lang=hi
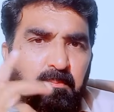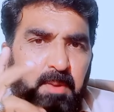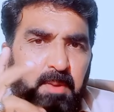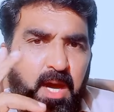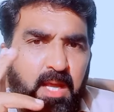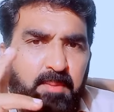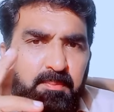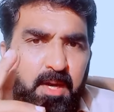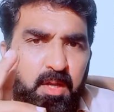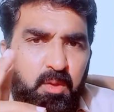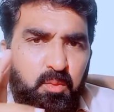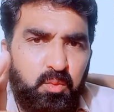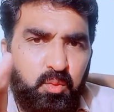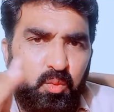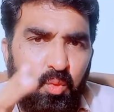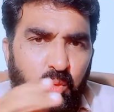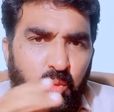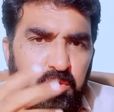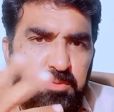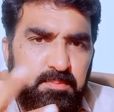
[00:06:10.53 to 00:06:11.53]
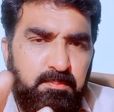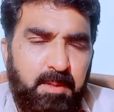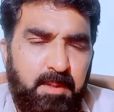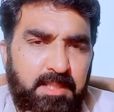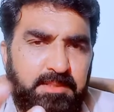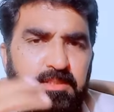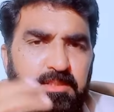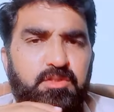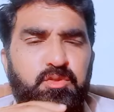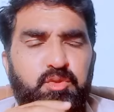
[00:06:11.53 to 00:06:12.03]
बार बार उनको कुछ
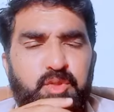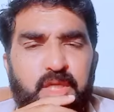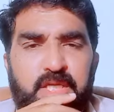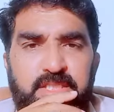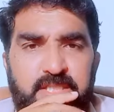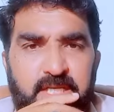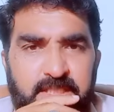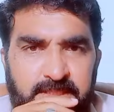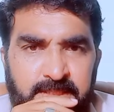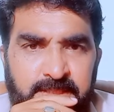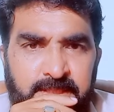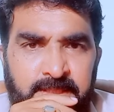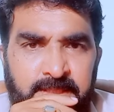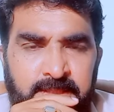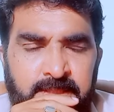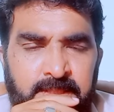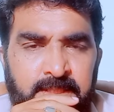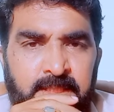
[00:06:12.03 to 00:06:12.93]
बातें सुनाई जाती थी